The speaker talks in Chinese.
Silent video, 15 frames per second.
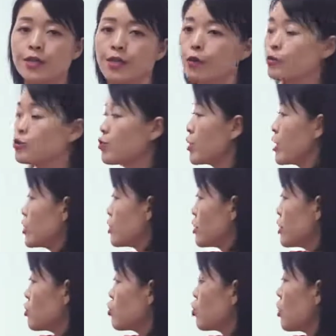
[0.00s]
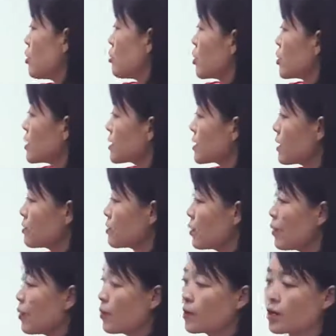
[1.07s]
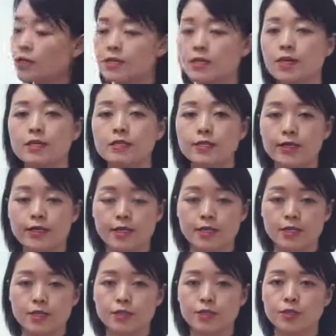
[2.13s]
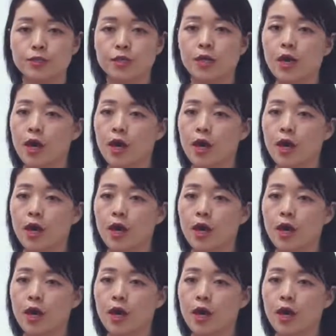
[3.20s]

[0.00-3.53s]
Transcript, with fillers: 那我就可以直接说 Morisano hoga se ga takai des